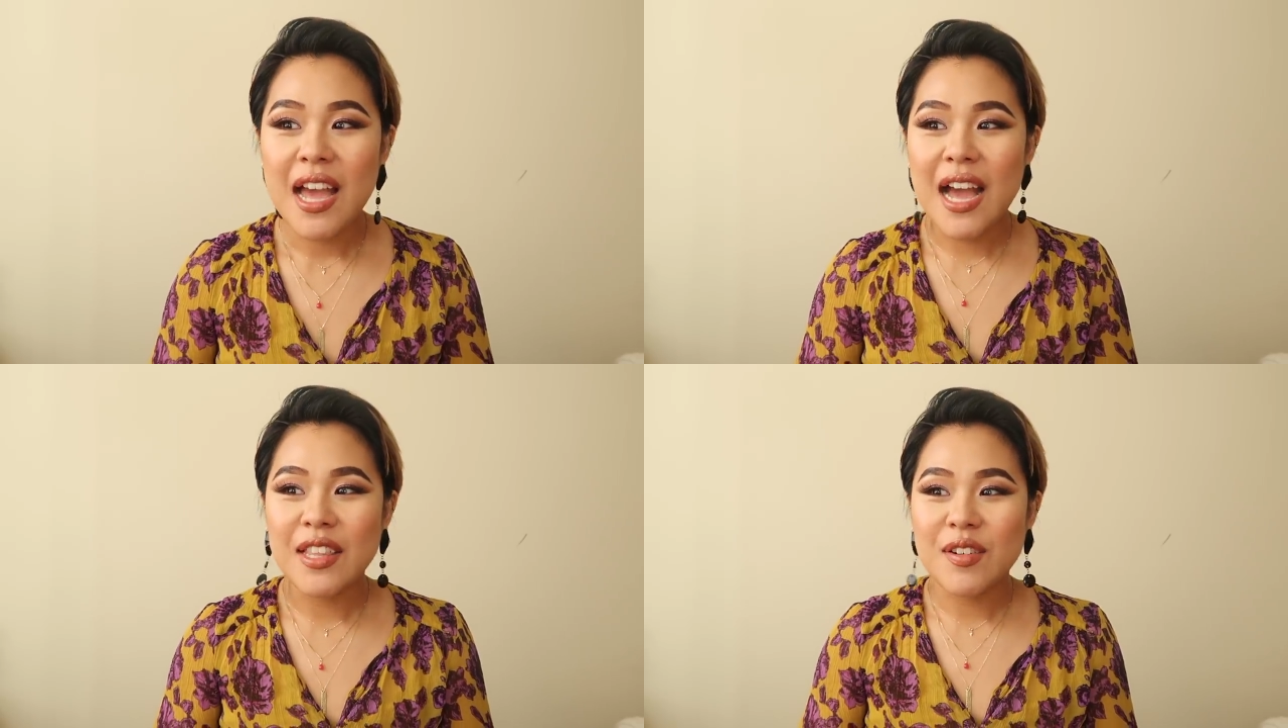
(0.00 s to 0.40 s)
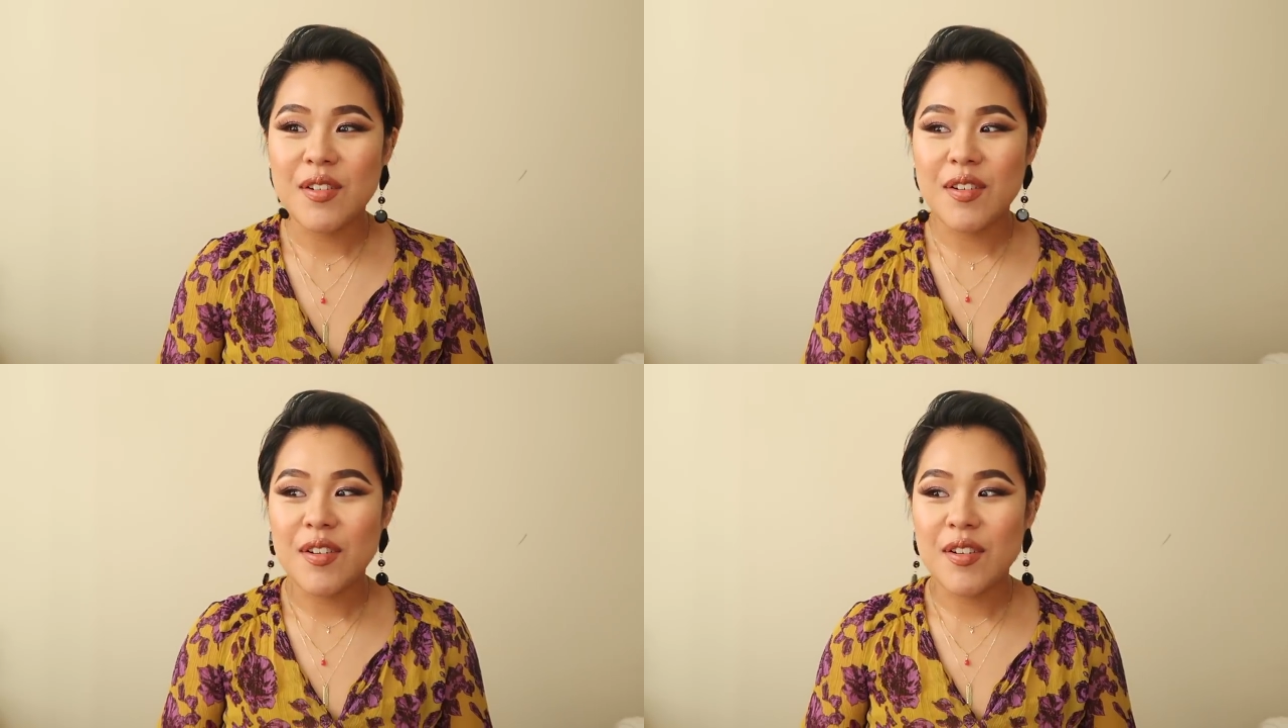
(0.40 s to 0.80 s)
あ
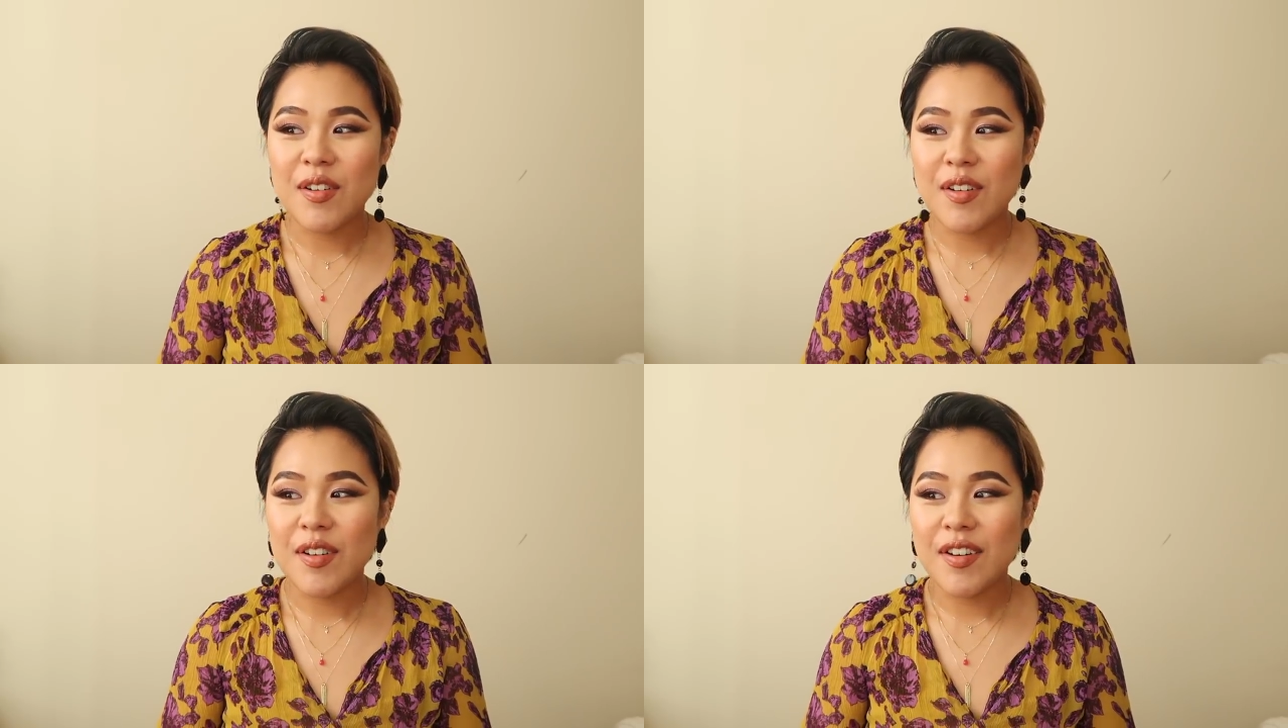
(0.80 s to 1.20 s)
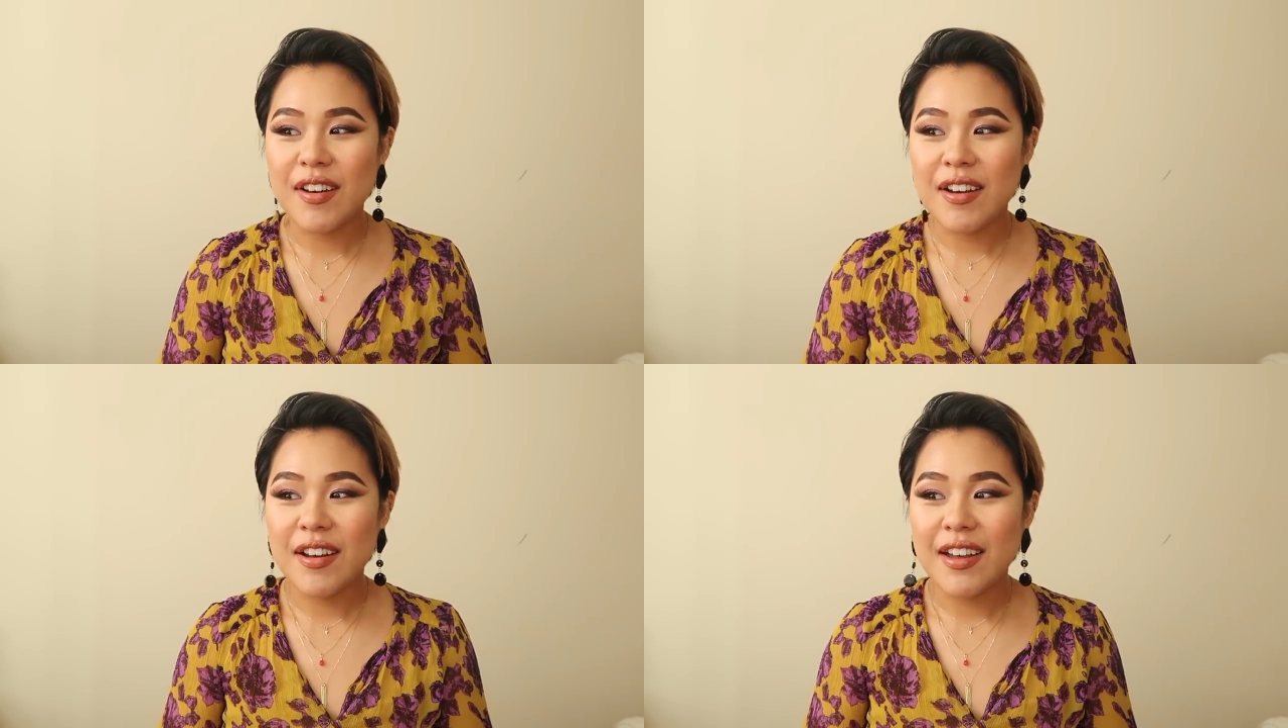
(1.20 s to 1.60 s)

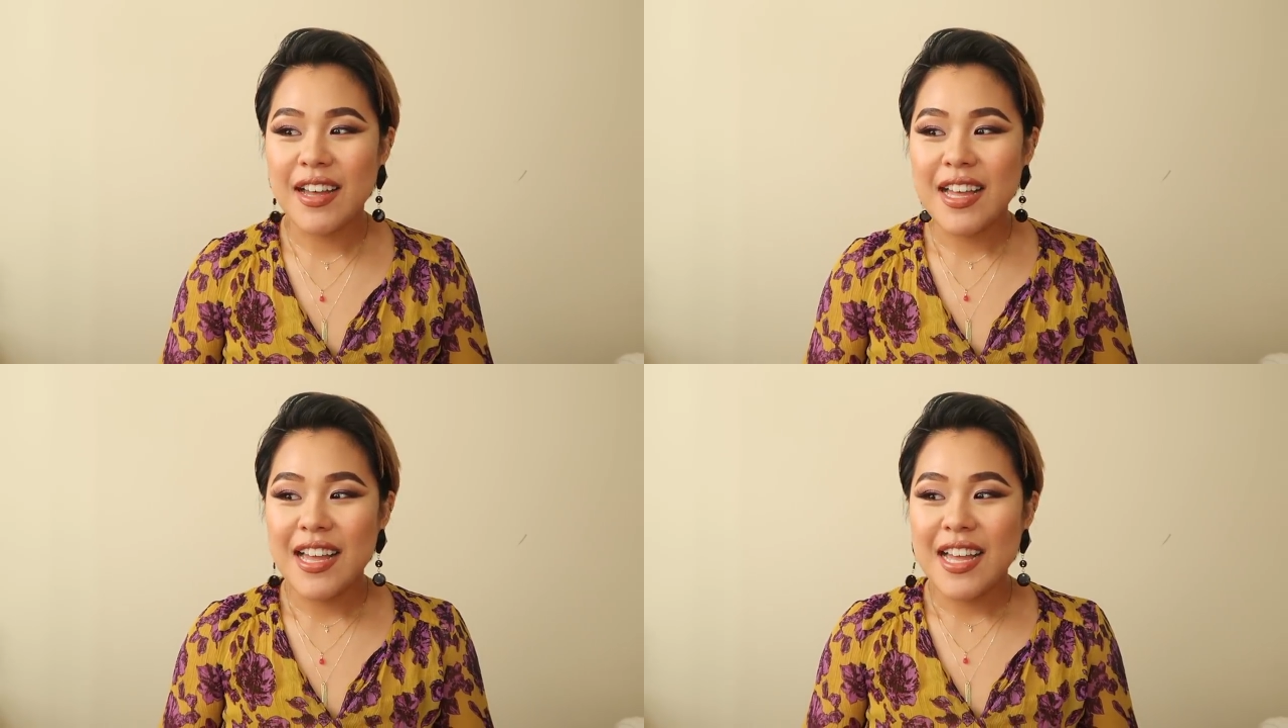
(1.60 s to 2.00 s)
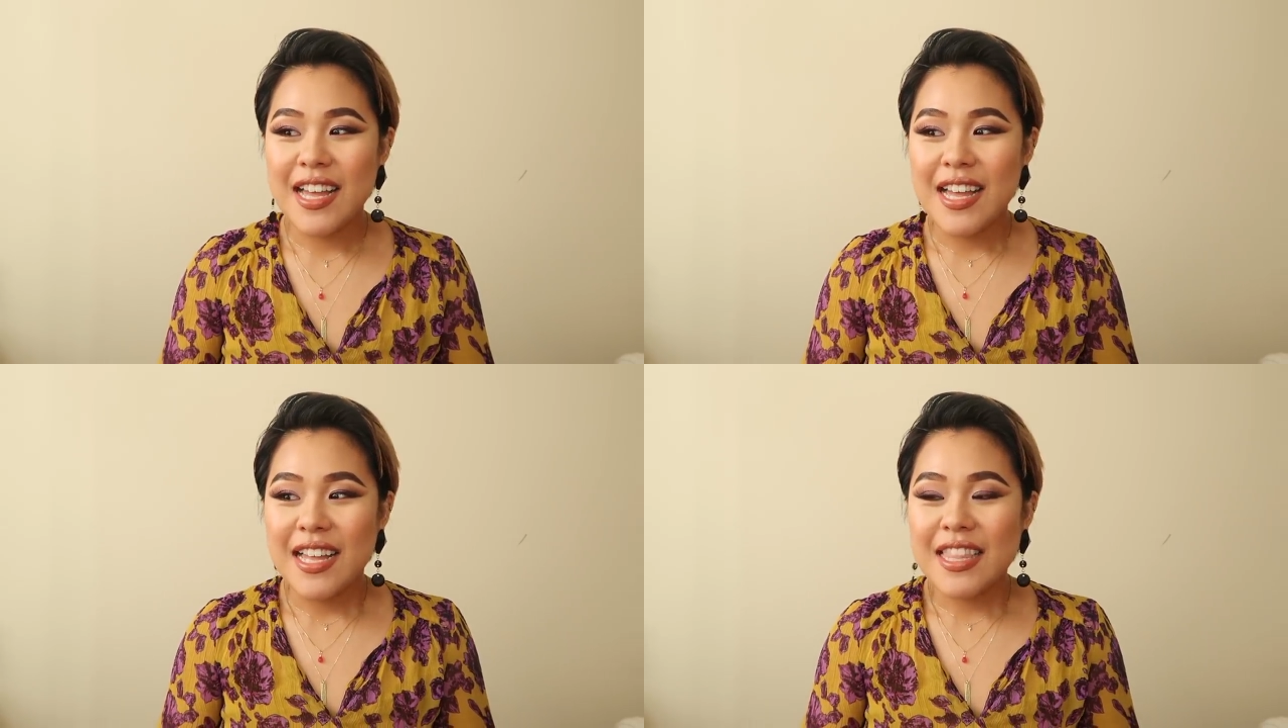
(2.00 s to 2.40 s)
のー、